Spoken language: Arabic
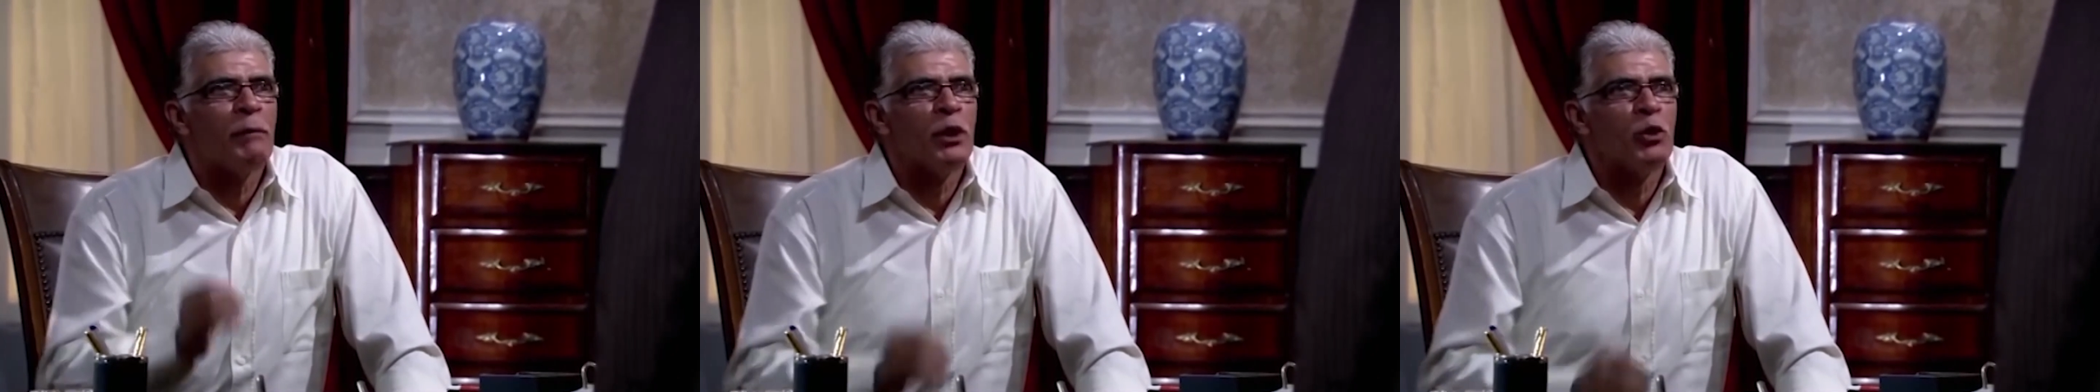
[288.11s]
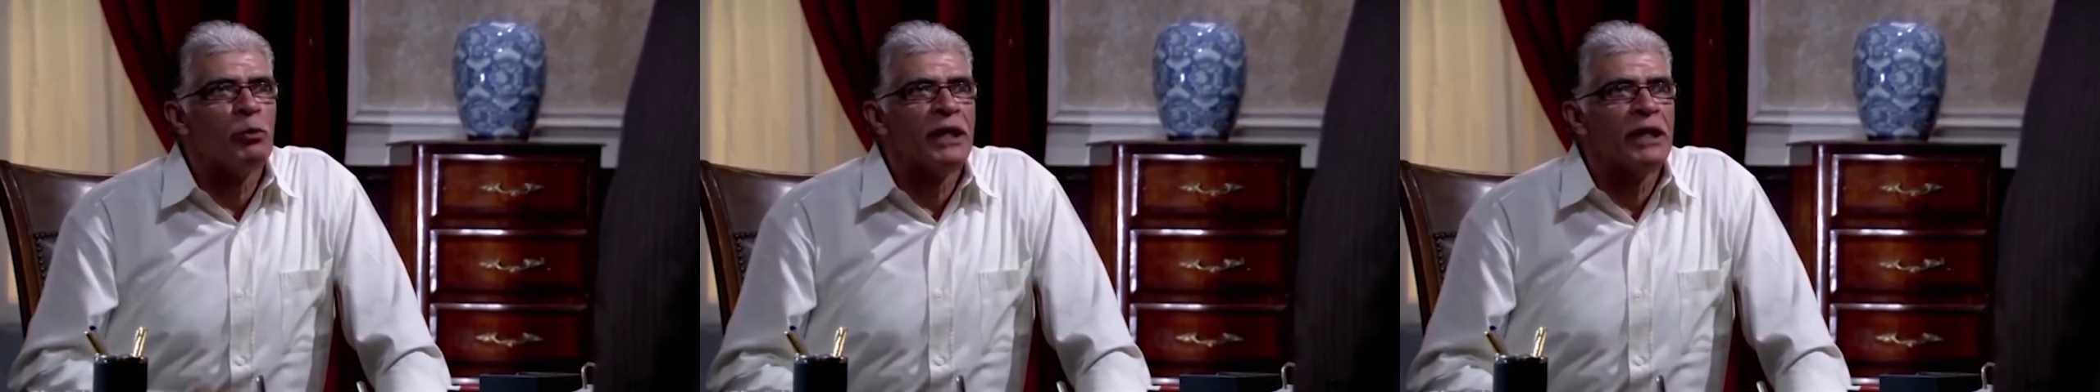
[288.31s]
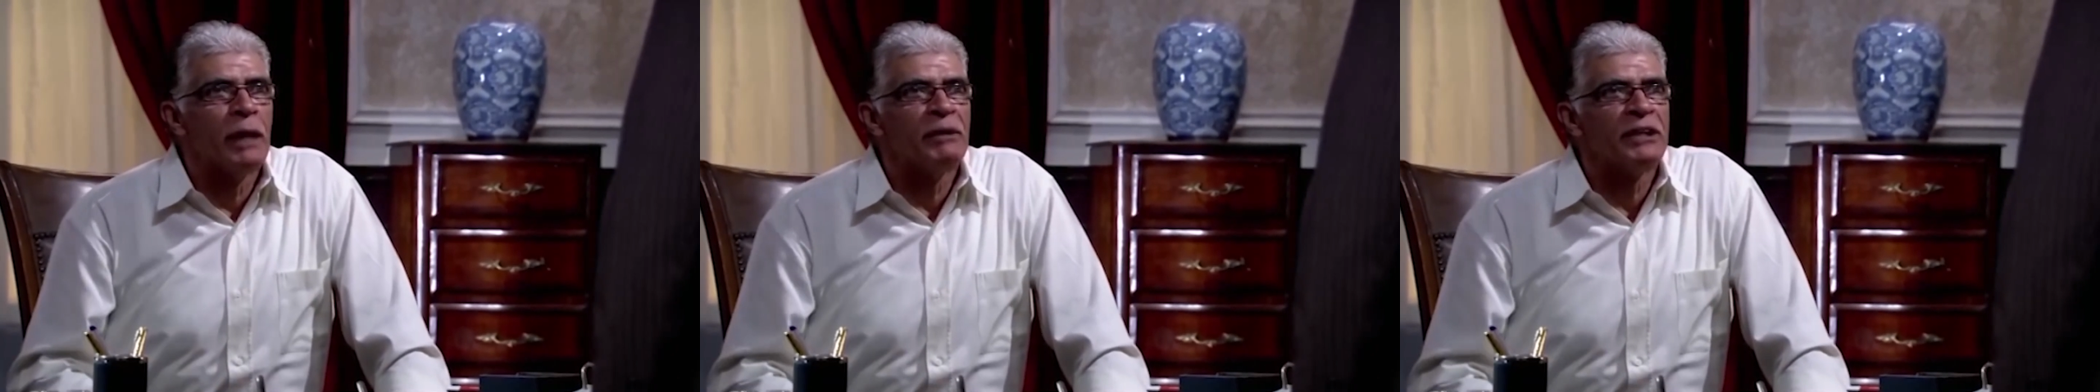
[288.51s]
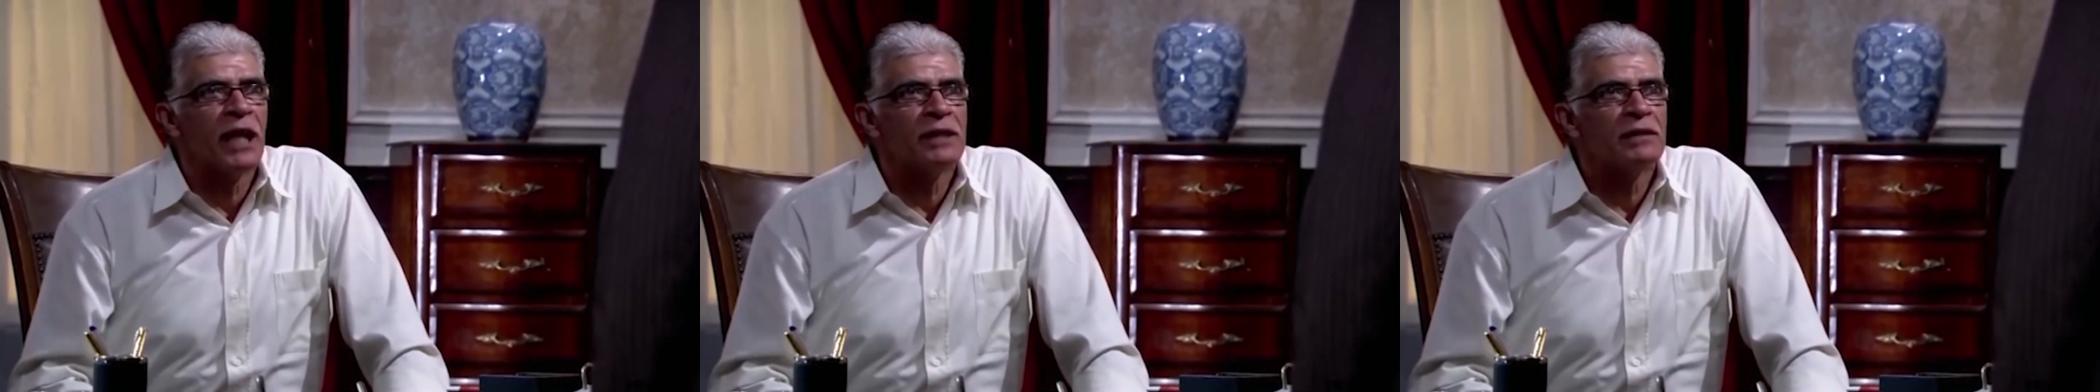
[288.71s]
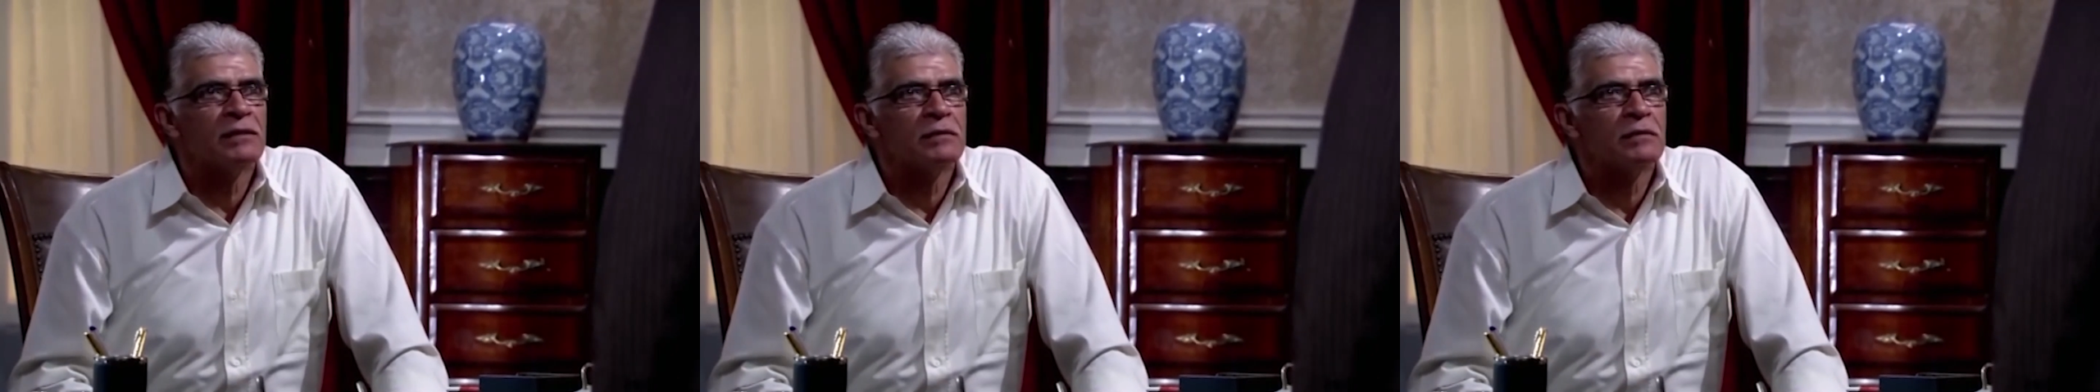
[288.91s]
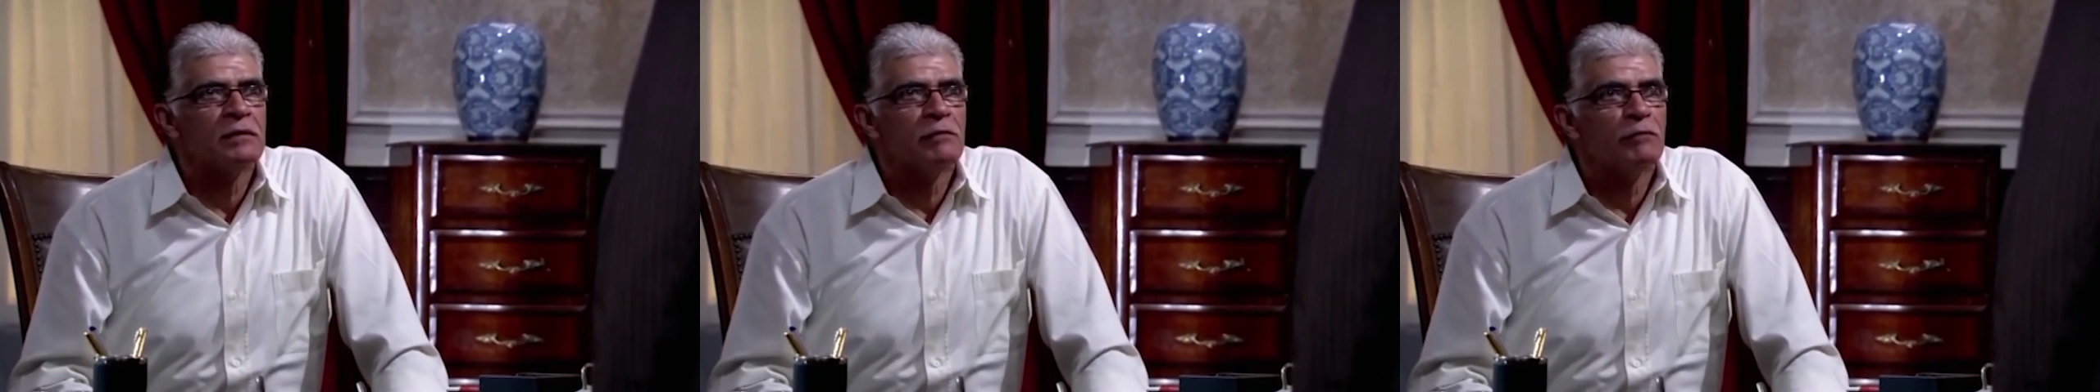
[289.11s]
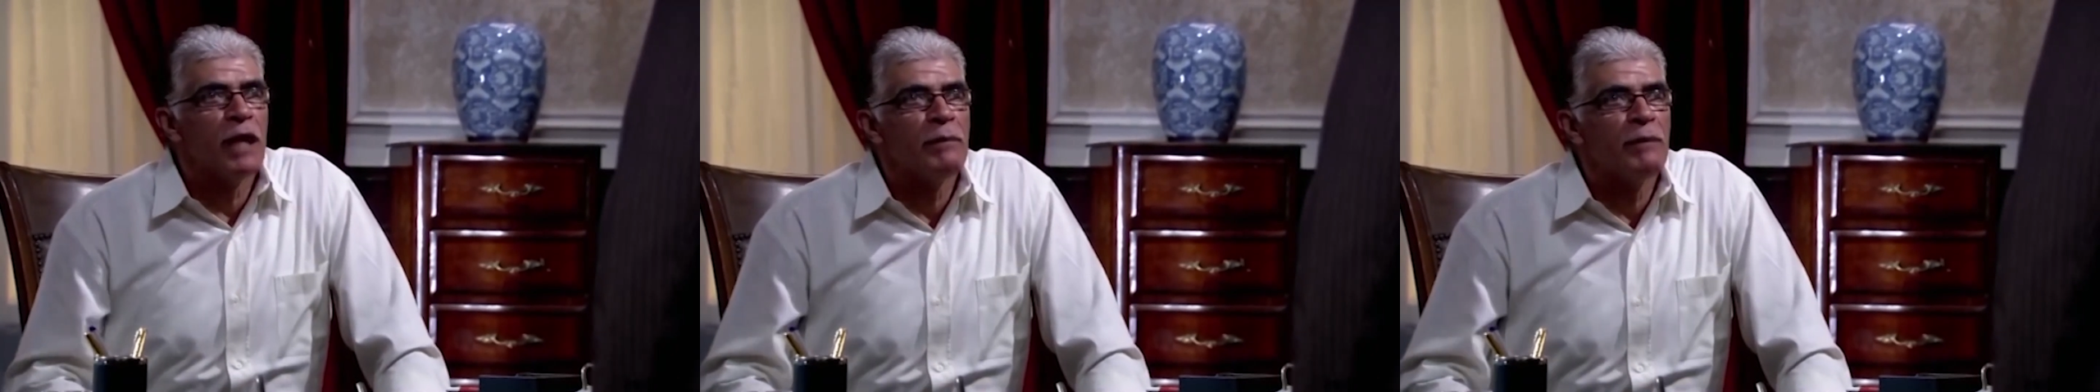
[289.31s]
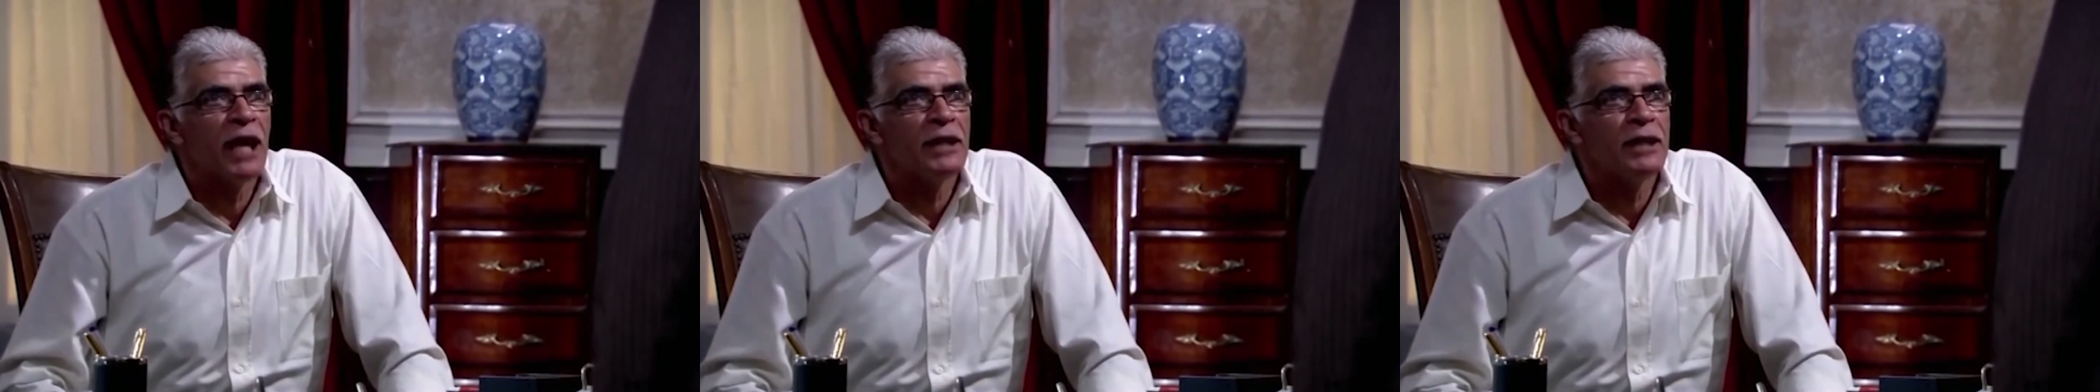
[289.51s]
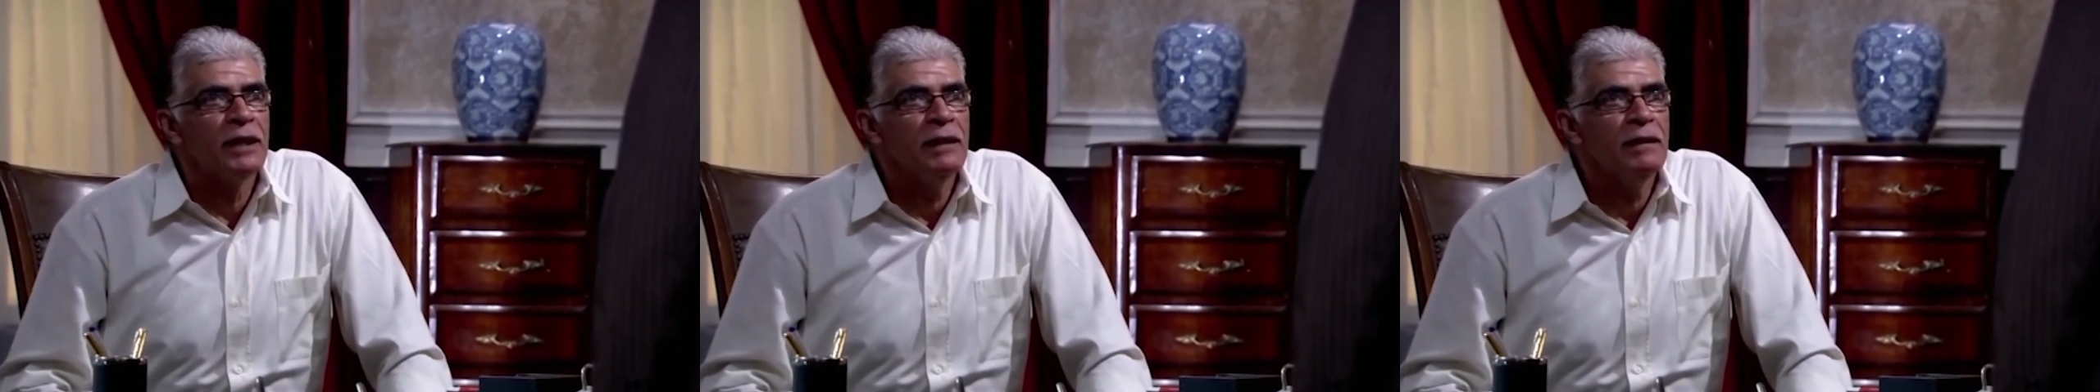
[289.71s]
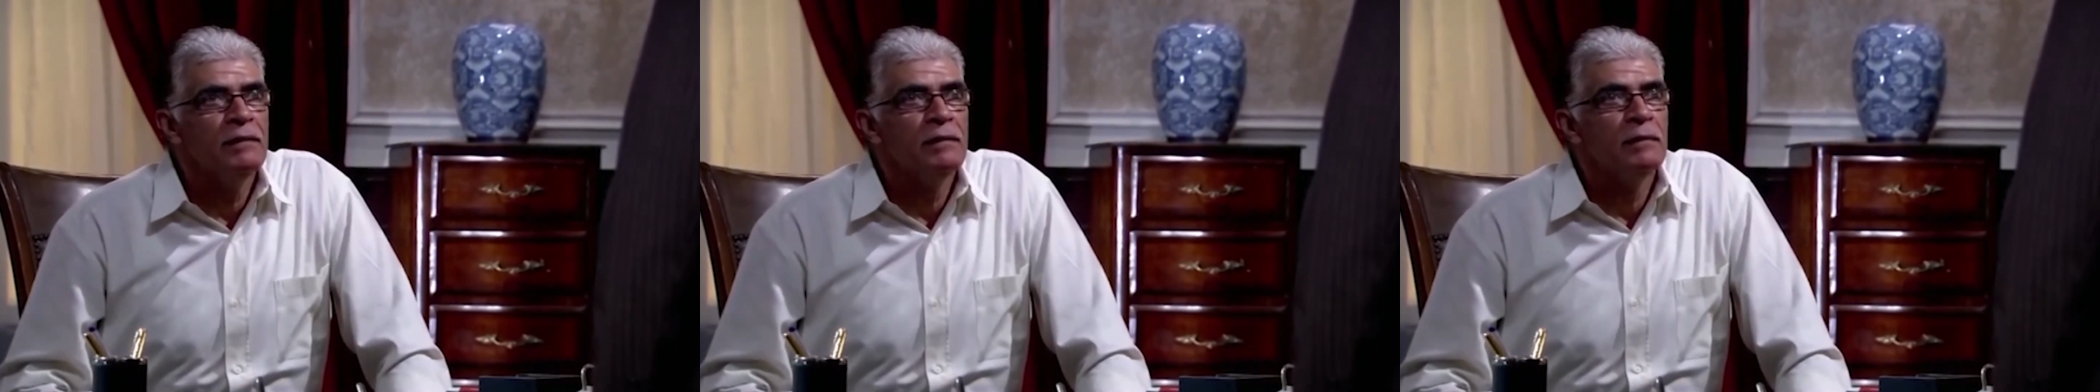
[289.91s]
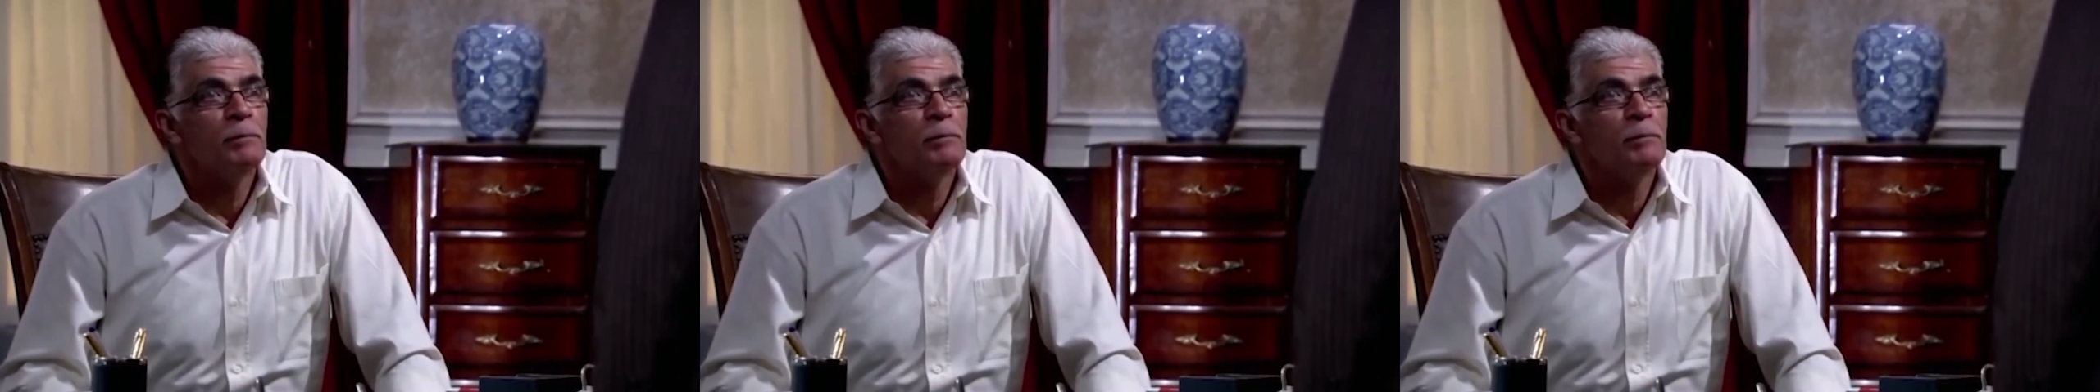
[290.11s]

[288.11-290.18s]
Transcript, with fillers: ما يمكن يا مدحت فاهم يعني ايه